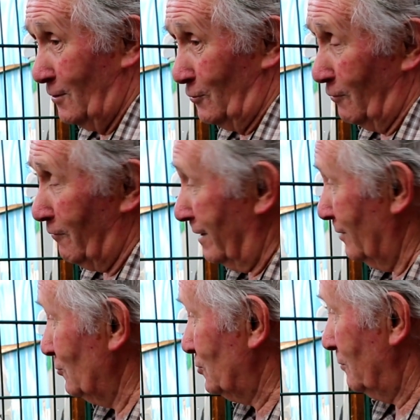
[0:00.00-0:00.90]
Donc voilà,
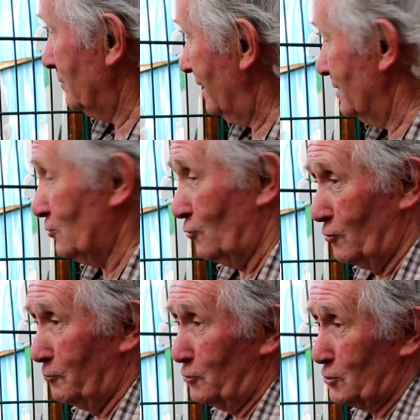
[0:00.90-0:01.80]
nous sommes très
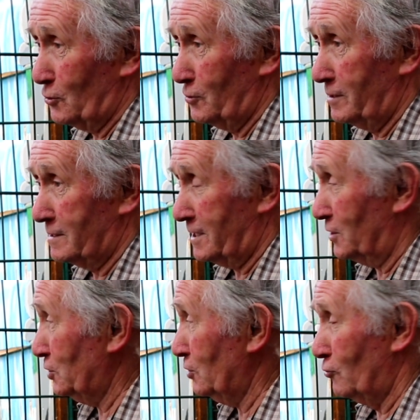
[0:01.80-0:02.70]
heureux puisqu'il
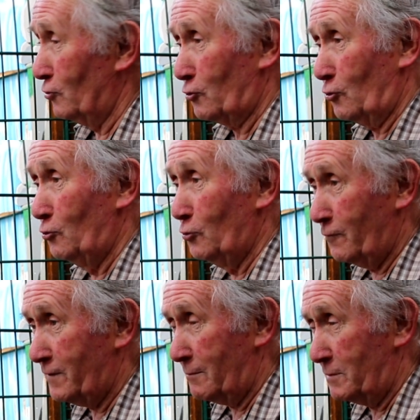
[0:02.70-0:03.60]
s'agit de notre
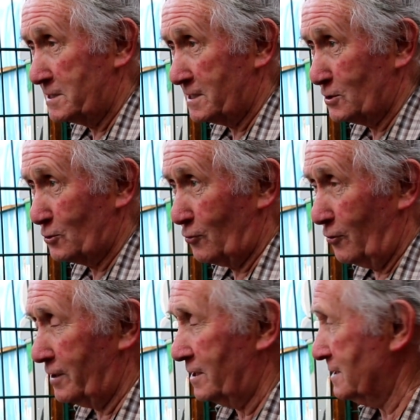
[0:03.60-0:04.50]
neuvième naissance de
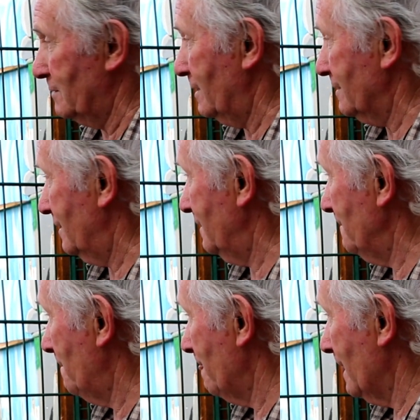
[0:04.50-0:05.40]
gorille à Saint-Martin
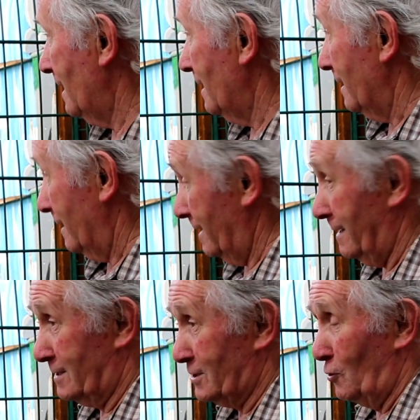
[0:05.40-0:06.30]

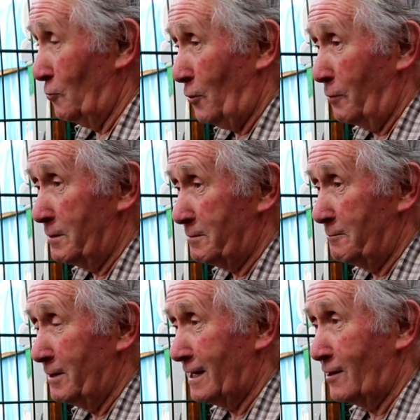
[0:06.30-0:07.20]
et c'est le premier
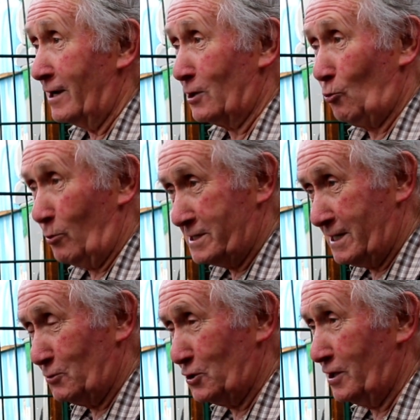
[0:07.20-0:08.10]
bébé de la
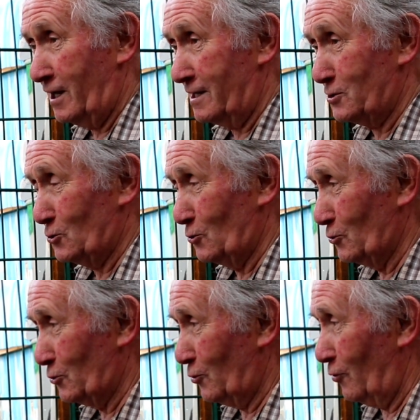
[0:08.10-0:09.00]
troisième génération
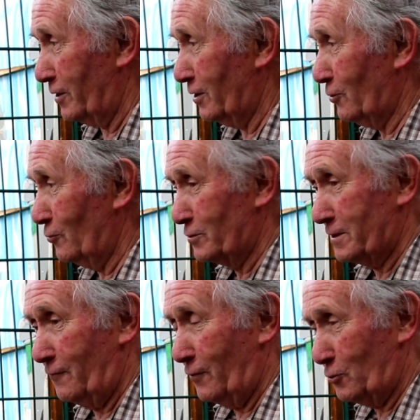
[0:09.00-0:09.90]
de gorilles que nous
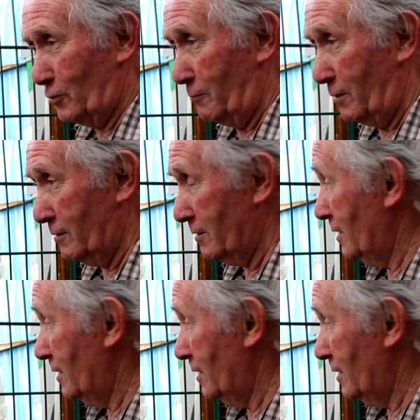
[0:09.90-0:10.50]
avons actuellement.